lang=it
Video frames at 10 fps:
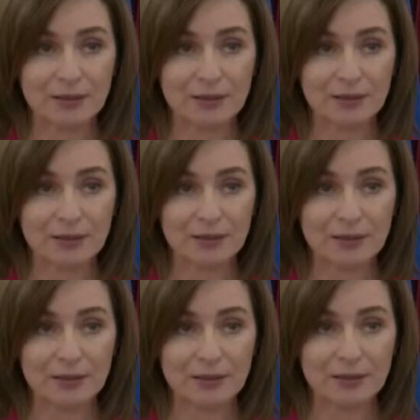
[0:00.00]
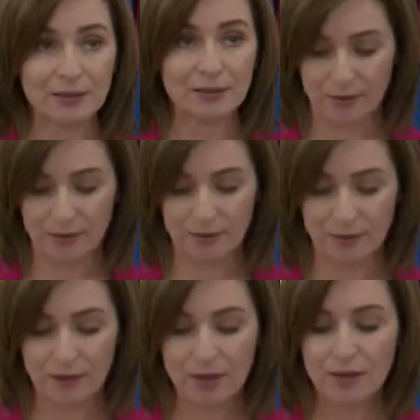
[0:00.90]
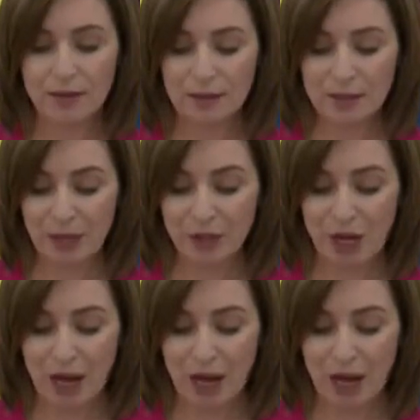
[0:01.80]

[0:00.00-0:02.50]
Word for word: per meglio raggiungere l'obiettivo si è creato un